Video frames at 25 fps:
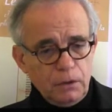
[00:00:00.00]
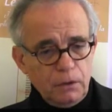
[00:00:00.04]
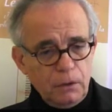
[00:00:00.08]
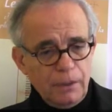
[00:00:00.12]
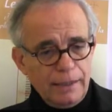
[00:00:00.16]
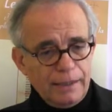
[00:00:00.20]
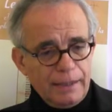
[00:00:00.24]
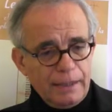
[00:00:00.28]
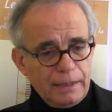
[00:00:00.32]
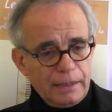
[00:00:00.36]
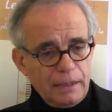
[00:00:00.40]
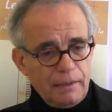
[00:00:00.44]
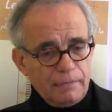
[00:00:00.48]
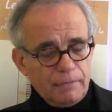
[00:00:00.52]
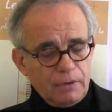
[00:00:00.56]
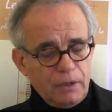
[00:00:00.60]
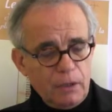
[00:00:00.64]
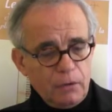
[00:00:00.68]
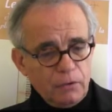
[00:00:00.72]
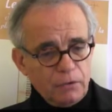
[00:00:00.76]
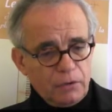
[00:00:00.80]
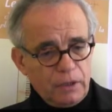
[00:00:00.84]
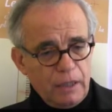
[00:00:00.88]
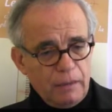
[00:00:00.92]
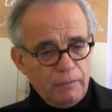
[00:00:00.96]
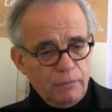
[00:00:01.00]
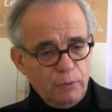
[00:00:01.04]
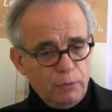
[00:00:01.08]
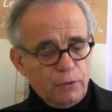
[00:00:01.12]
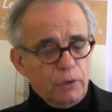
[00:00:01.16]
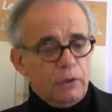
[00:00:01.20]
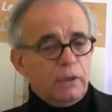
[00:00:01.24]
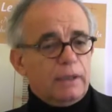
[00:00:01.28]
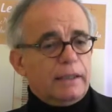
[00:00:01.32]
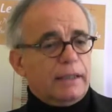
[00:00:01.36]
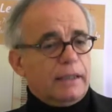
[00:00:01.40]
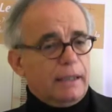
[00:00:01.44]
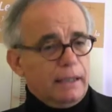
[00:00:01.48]
dans la Gesamtausgabe,
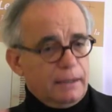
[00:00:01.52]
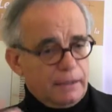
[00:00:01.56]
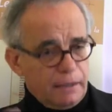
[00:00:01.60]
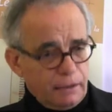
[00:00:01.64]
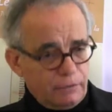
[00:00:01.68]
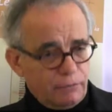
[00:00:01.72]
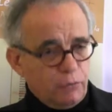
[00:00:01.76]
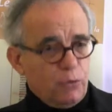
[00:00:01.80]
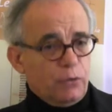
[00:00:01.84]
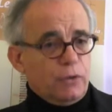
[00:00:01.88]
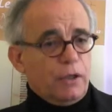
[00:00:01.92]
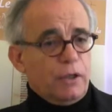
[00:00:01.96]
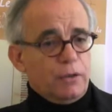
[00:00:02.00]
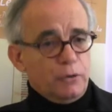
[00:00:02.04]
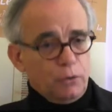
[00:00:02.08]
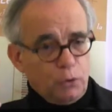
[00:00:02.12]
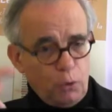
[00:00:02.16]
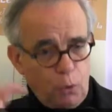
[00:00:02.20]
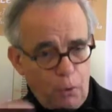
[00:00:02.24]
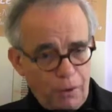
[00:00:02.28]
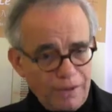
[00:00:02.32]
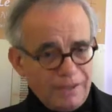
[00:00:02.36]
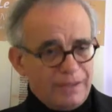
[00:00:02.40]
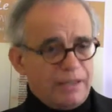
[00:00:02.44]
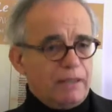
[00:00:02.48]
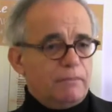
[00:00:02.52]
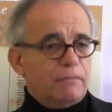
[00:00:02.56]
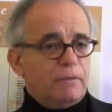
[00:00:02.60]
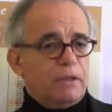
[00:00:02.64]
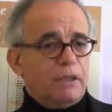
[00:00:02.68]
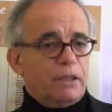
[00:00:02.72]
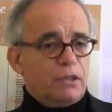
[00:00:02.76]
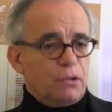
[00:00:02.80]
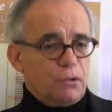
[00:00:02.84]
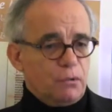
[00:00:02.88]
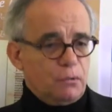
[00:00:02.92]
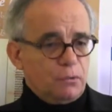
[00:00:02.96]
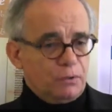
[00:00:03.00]
dans laquelle cette fois on a une troisième
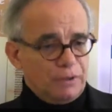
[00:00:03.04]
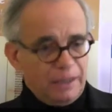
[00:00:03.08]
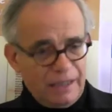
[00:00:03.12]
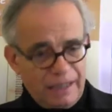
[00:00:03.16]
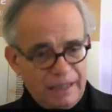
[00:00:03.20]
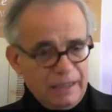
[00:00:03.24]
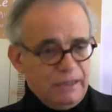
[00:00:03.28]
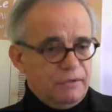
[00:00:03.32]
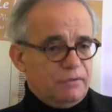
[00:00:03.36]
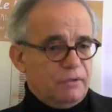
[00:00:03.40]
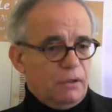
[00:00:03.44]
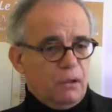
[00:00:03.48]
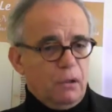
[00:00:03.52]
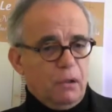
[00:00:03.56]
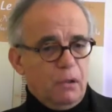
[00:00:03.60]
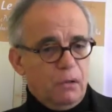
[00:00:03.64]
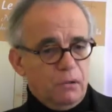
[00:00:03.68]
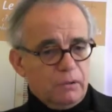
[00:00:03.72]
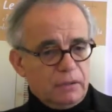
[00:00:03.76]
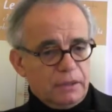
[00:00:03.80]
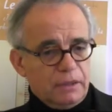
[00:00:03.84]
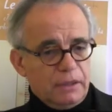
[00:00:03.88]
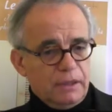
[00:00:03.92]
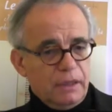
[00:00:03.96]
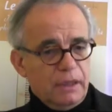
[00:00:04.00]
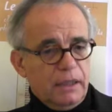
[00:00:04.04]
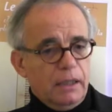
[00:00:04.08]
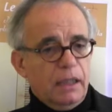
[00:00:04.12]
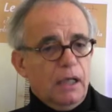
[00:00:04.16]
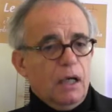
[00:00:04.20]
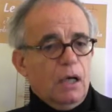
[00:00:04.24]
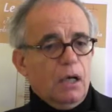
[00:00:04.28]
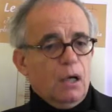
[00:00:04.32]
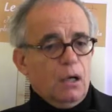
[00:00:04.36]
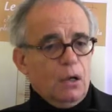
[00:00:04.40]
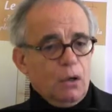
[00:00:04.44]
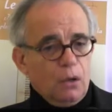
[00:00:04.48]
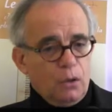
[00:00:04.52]
question très différente qui est
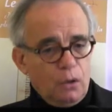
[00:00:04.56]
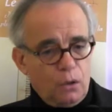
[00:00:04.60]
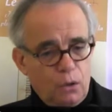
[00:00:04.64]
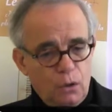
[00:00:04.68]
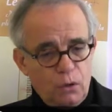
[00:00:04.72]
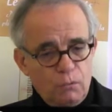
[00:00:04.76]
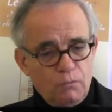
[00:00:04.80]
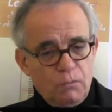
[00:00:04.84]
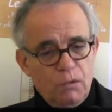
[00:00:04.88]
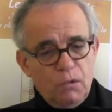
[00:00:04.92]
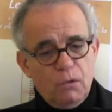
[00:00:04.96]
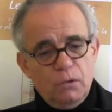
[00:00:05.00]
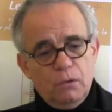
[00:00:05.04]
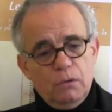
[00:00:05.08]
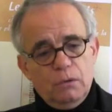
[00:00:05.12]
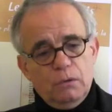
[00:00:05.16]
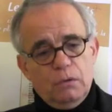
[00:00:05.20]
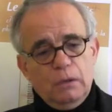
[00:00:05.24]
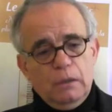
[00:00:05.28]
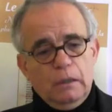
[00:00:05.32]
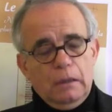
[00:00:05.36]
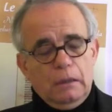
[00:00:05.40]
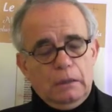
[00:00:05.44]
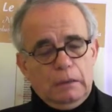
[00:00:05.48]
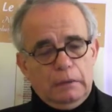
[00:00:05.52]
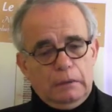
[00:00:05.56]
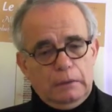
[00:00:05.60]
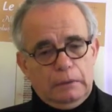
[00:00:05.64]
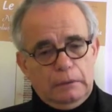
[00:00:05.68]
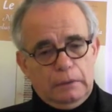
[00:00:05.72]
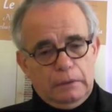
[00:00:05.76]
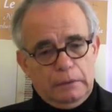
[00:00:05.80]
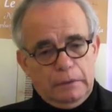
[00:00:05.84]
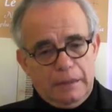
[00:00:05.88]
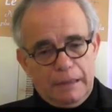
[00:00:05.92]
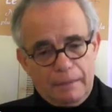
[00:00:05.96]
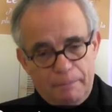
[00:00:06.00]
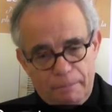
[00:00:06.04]
comment
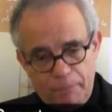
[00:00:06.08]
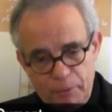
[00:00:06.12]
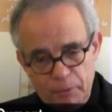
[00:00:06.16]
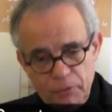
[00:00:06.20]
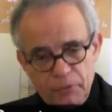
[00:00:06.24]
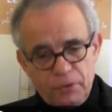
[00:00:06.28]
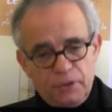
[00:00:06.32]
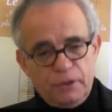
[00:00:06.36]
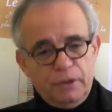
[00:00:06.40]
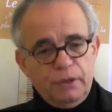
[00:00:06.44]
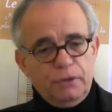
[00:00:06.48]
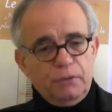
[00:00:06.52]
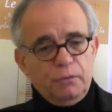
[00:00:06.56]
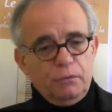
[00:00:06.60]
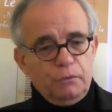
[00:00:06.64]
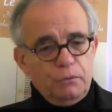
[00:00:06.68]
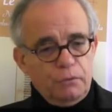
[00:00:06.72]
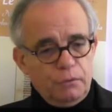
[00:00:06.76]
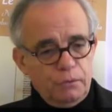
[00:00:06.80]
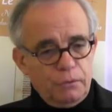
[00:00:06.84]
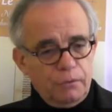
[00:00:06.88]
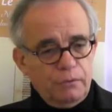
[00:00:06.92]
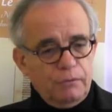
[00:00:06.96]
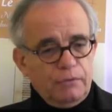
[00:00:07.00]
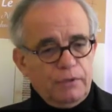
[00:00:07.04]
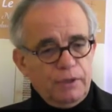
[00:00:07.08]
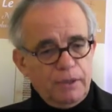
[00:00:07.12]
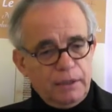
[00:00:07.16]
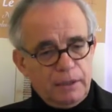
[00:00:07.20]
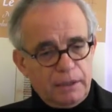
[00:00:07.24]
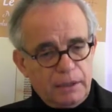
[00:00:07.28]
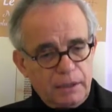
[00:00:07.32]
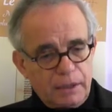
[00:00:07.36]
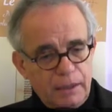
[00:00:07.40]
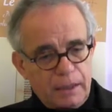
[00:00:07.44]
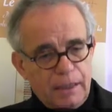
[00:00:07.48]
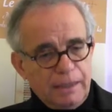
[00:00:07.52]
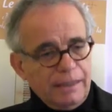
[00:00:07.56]
euh, la pensée de Dieu
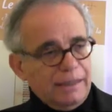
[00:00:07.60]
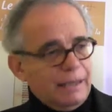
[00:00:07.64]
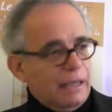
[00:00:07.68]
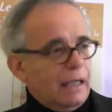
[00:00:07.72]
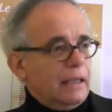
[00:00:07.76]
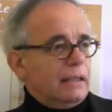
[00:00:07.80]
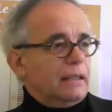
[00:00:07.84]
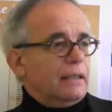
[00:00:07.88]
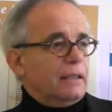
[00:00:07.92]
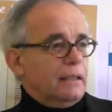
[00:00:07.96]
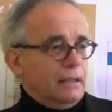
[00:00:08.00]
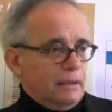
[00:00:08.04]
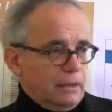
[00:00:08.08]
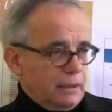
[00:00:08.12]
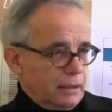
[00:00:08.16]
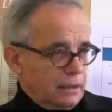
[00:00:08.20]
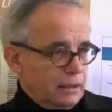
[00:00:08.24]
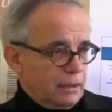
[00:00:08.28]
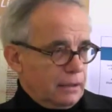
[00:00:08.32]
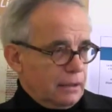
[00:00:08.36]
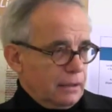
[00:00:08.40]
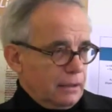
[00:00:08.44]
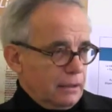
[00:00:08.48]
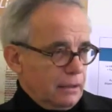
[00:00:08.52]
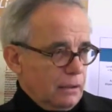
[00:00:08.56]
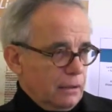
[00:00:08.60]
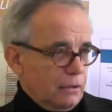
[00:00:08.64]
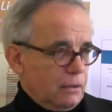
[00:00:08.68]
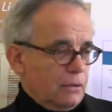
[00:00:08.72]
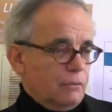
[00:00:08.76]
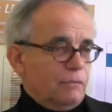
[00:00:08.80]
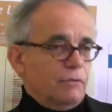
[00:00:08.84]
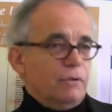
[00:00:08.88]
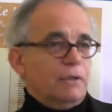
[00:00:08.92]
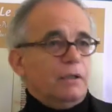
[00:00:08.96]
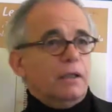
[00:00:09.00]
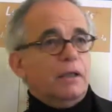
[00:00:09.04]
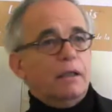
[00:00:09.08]
vient-elle à l'Ereignis Alors
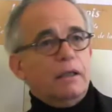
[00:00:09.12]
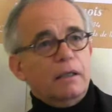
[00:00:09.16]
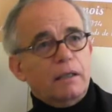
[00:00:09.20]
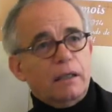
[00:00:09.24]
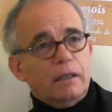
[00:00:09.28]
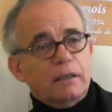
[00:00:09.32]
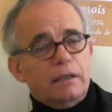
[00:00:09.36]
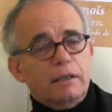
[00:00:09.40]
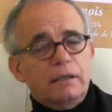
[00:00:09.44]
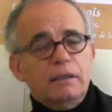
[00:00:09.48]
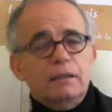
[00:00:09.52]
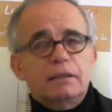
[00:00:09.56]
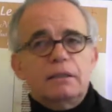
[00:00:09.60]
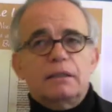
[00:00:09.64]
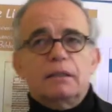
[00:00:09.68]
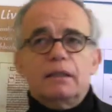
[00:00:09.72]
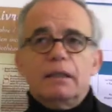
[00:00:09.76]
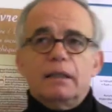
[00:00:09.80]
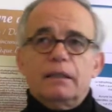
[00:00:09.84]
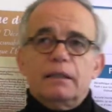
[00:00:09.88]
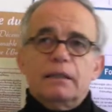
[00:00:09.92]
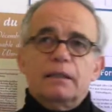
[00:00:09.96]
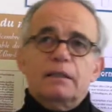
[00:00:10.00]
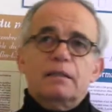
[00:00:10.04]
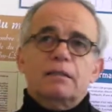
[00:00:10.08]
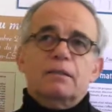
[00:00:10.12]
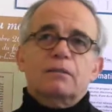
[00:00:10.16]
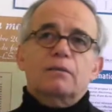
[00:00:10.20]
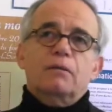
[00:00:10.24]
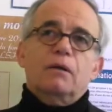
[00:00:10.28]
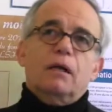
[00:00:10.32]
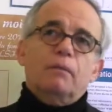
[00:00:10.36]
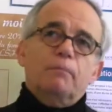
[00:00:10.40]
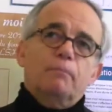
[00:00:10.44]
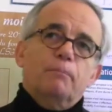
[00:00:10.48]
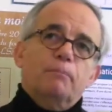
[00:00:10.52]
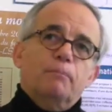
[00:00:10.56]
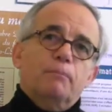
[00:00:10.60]
que veut dire Ereignis,
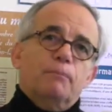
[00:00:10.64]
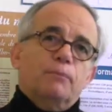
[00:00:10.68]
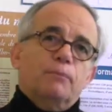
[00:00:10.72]
c'est la